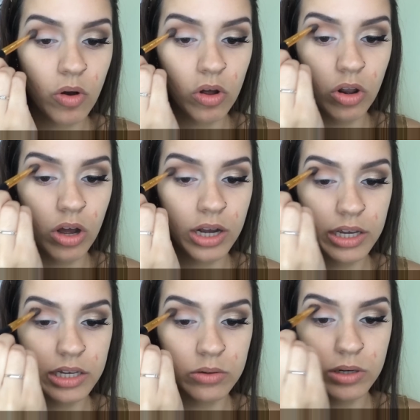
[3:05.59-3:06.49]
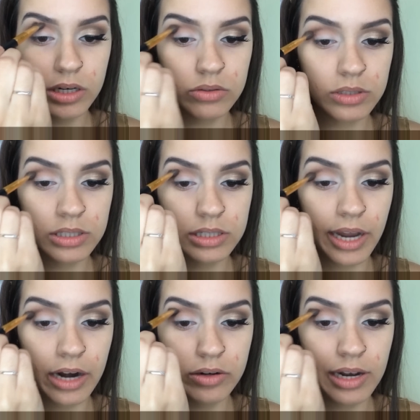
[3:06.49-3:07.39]
coloca aqui no canto
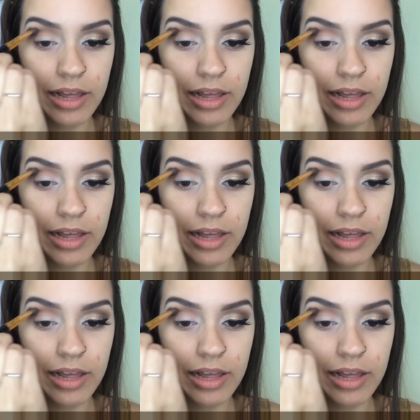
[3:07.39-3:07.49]
externo e